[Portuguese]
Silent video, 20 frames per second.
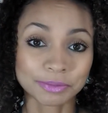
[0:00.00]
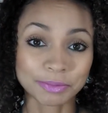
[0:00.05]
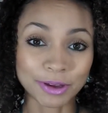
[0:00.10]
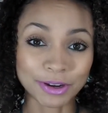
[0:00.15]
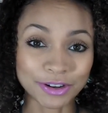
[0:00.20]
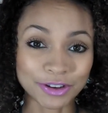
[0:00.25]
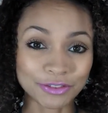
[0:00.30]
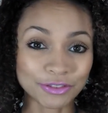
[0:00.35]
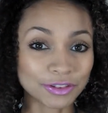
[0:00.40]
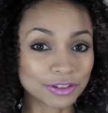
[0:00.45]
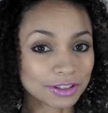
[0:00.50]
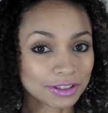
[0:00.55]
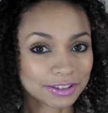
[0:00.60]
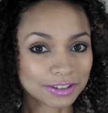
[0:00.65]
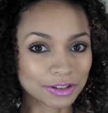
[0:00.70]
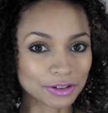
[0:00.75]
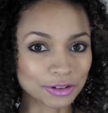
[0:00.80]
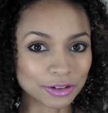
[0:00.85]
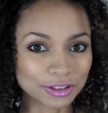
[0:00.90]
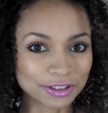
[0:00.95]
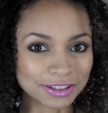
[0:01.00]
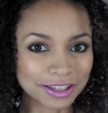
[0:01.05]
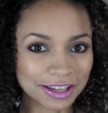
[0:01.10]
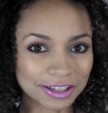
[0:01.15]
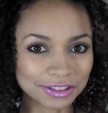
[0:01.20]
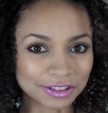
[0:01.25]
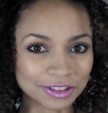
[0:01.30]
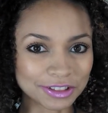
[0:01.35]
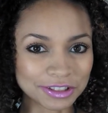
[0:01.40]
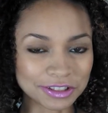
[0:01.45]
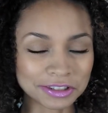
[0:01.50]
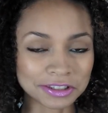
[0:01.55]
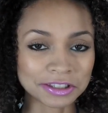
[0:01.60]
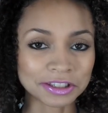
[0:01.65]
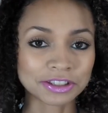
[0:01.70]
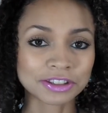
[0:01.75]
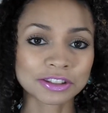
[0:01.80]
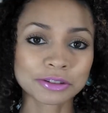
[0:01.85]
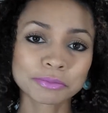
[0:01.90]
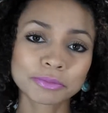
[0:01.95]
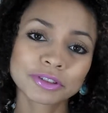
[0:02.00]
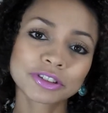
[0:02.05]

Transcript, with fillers: espero que vocês tenham gostado desses kits.